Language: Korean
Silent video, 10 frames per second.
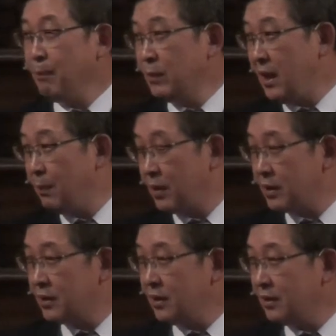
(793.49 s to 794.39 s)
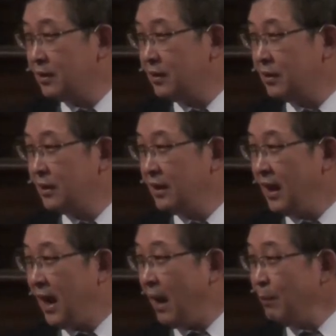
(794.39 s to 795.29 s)
함께 벌어서
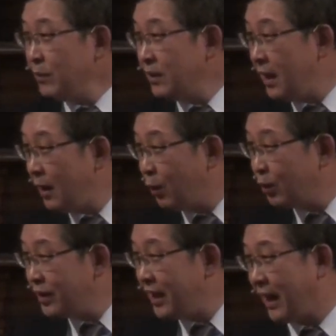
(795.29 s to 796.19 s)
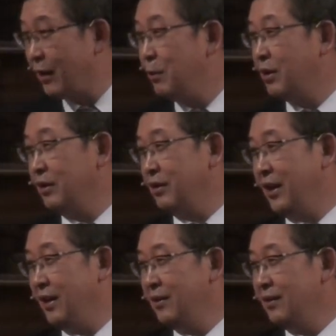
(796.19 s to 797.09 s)
함께 고르게 나눠
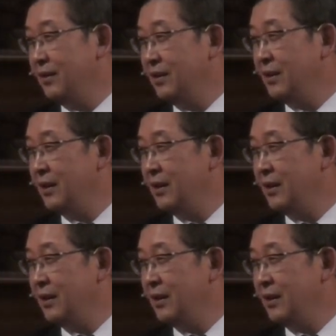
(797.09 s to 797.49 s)
먹는 거예요.